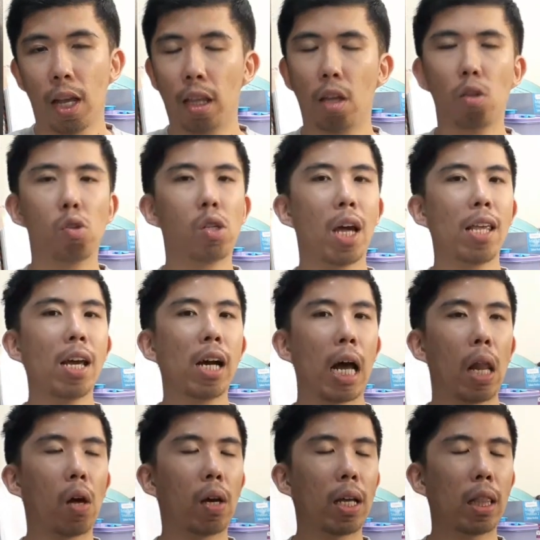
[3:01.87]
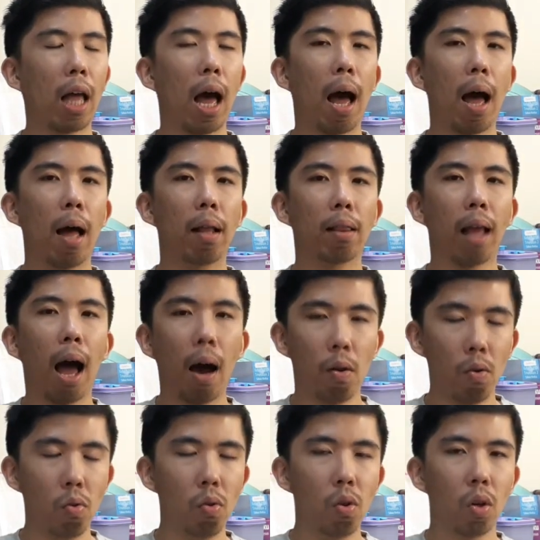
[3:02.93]
Nah, tentu saja kalau kita
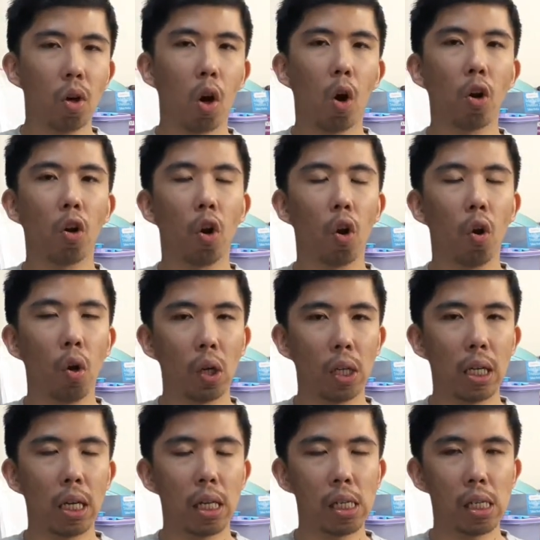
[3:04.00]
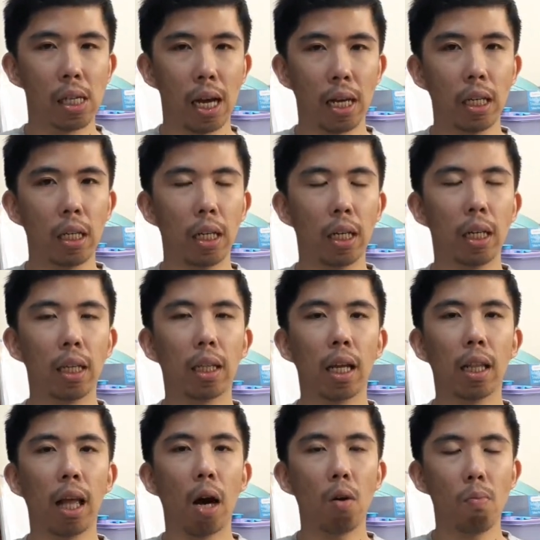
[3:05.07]
tahu kronologi kisah ini,
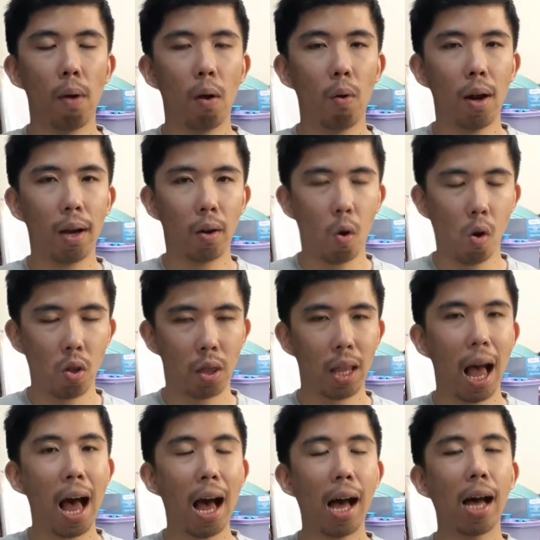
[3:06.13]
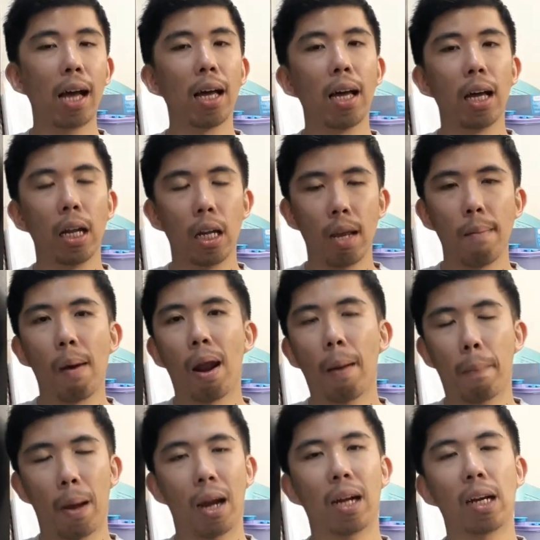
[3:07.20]
kita tahu bahwa kota di mana
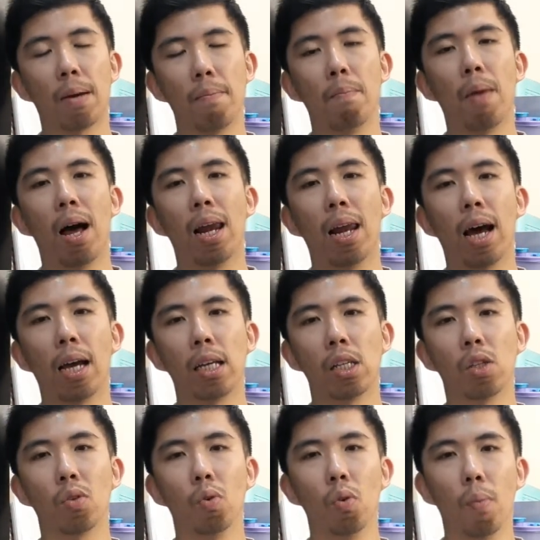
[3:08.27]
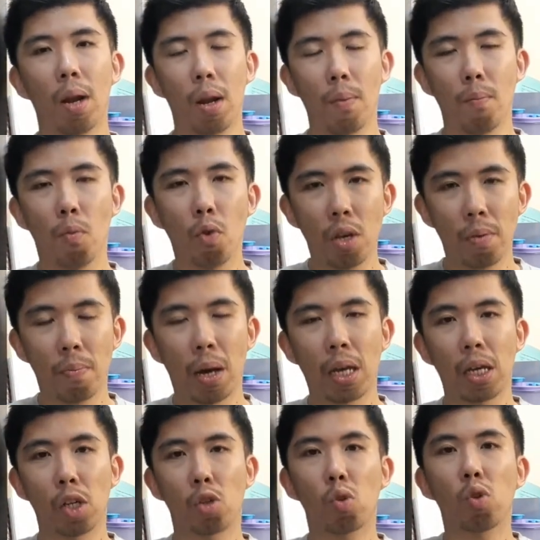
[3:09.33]
para gembala itu menemui
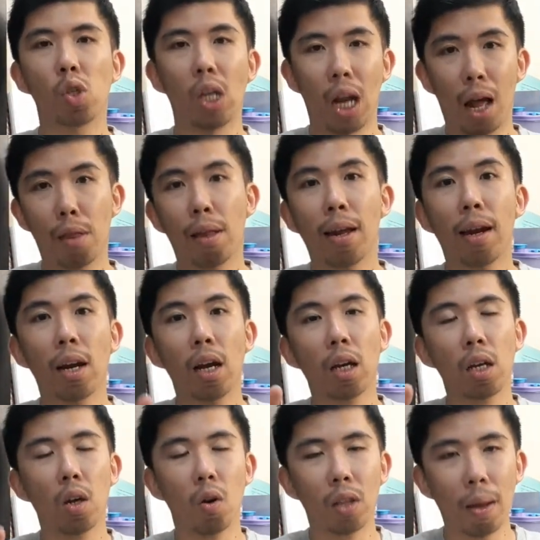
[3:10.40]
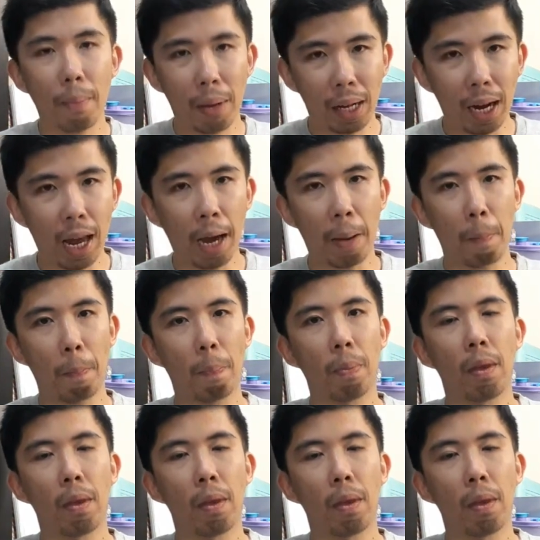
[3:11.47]
bayi Yesus jelas adalah di kota Bethlehem.